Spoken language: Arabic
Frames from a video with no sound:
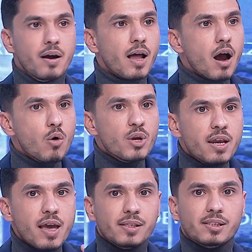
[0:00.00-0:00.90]
راهو يا
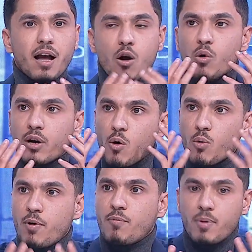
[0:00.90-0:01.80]
ناس راهو راهو